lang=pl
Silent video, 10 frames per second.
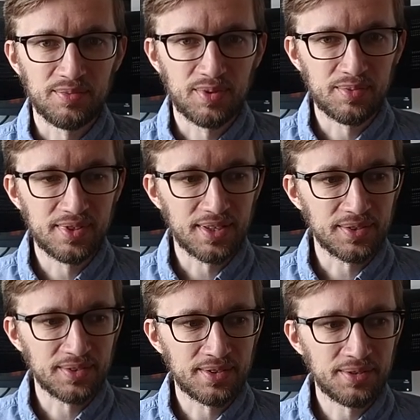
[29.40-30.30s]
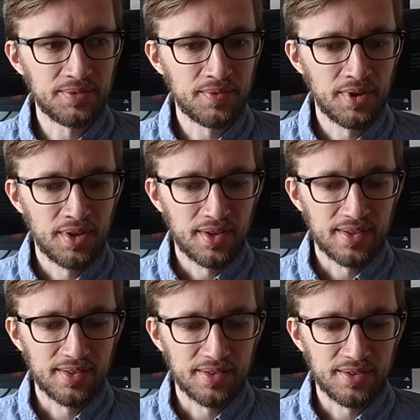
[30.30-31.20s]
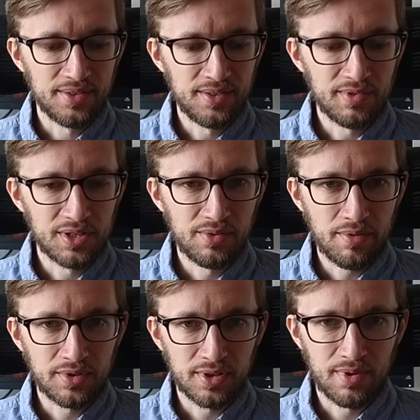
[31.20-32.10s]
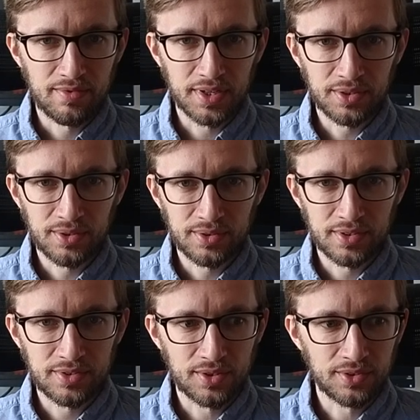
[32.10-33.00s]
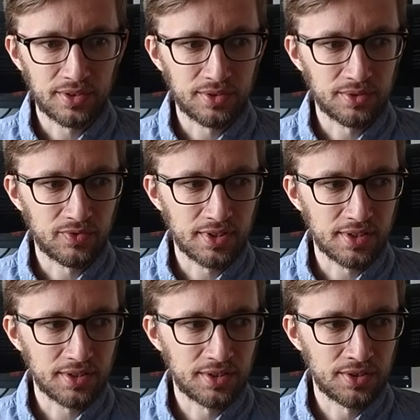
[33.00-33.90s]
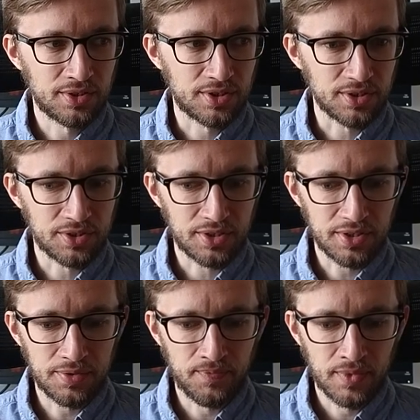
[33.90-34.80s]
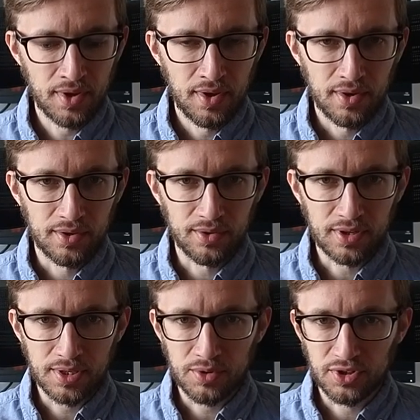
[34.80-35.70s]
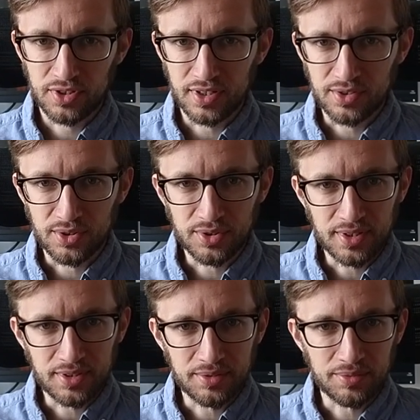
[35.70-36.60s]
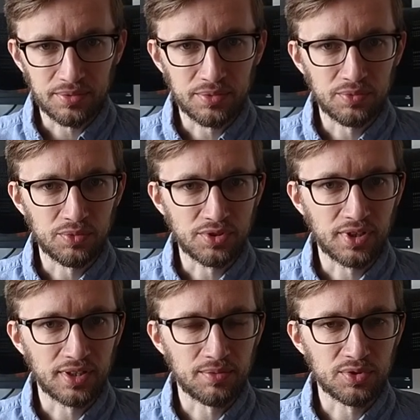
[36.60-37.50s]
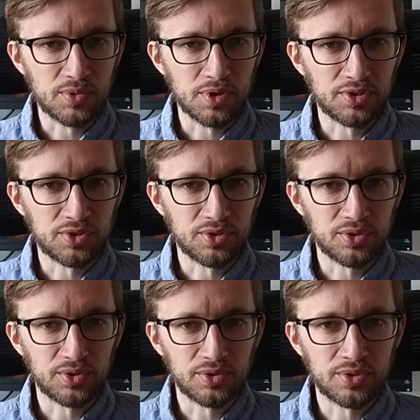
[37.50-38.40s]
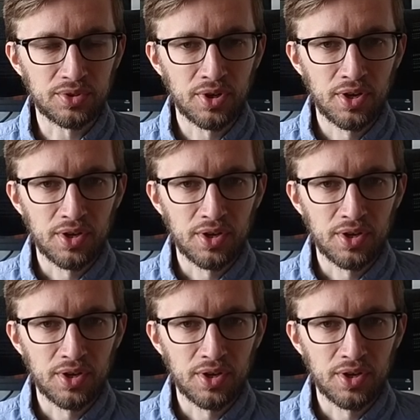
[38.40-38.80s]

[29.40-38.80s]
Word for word: pobudzający i stwierdziłem, że chyba warto tę stronę odwiedzać częściej. Okazało się, że na stronie można na przykład ściągnąć